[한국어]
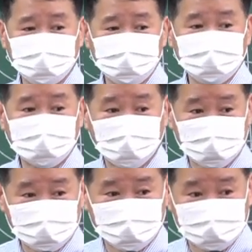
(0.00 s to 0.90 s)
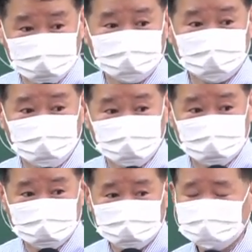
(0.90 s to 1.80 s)
한 번 나왔고요.
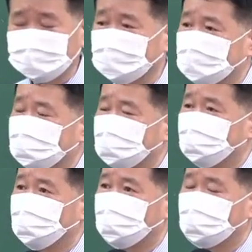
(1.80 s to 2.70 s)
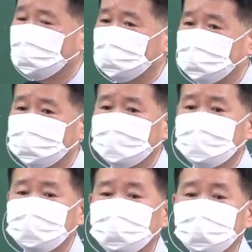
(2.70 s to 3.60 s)
저당권이 그 다음에 또 하나가
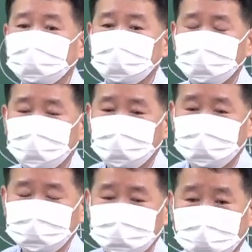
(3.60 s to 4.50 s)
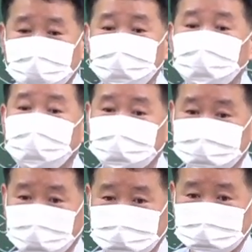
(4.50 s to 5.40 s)
채권 양도라는
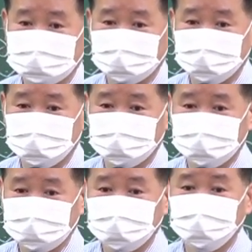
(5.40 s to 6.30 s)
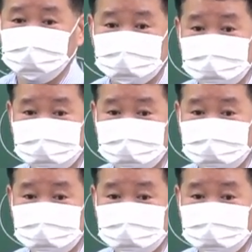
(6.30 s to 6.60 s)
게 있어요. 채권